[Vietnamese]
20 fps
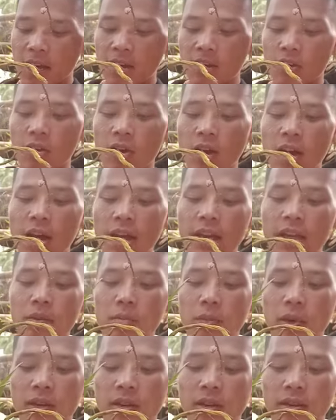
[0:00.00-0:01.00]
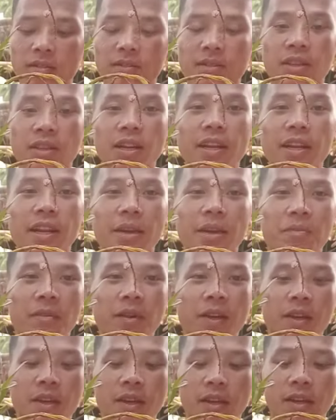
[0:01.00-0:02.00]
có hai cái mần rất là đẹp đây.
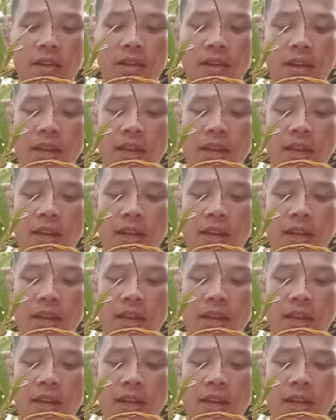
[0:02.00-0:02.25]
Đây